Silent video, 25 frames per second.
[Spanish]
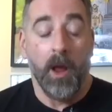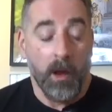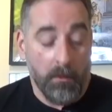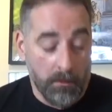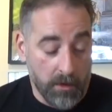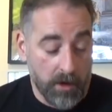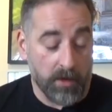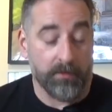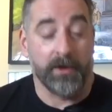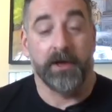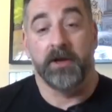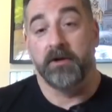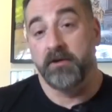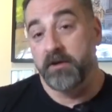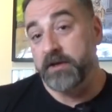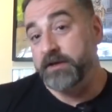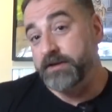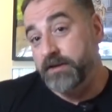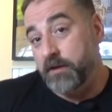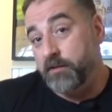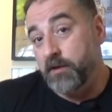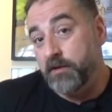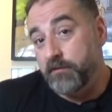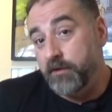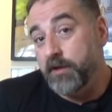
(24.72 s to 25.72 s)
Bueno, maricón, está
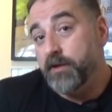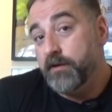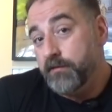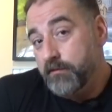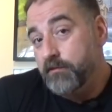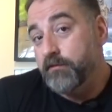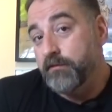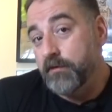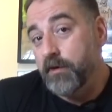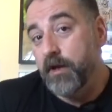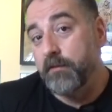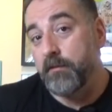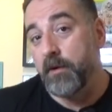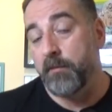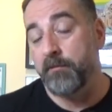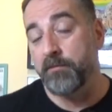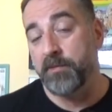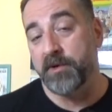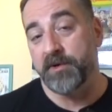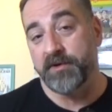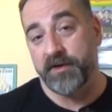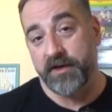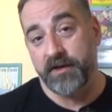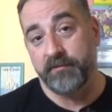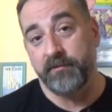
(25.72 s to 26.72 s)
muy bien, que me
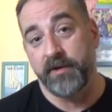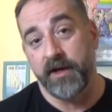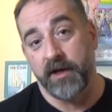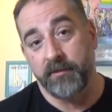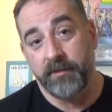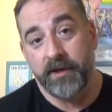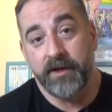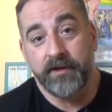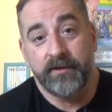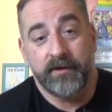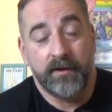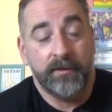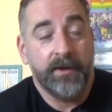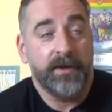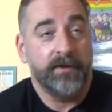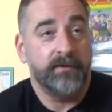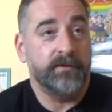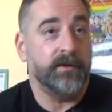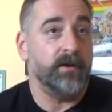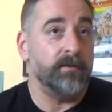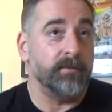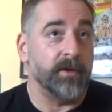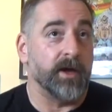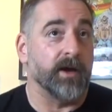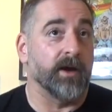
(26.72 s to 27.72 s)
empotres vehementemente
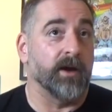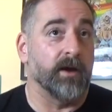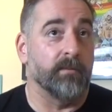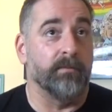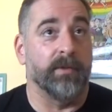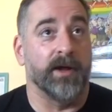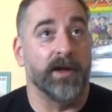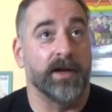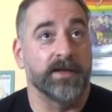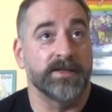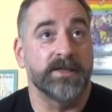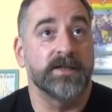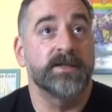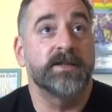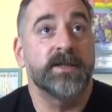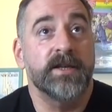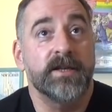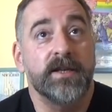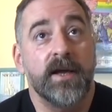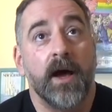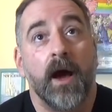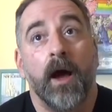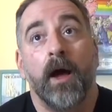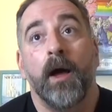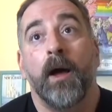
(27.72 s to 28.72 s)
y me hagas ver las
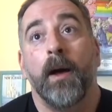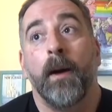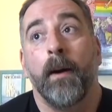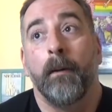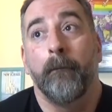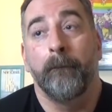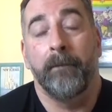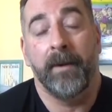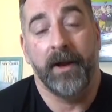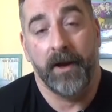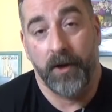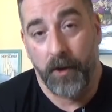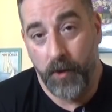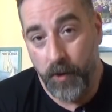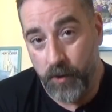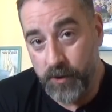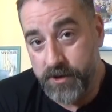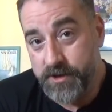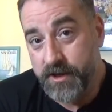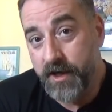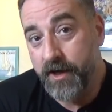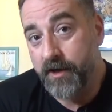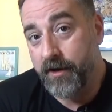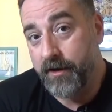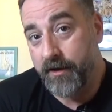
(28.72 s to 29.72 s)
estrellas. Pero
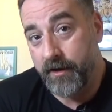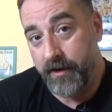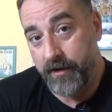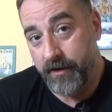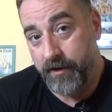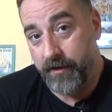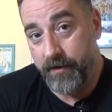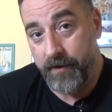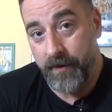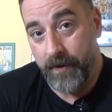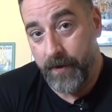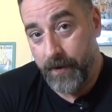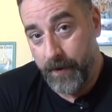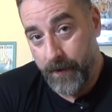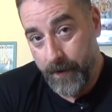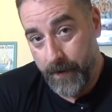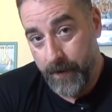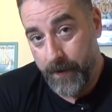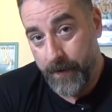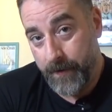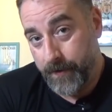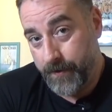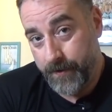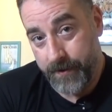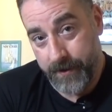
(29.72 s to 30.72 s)
escucha,
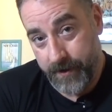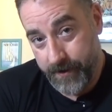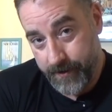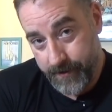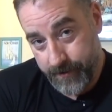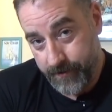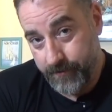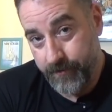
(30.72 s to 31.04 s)
que, que,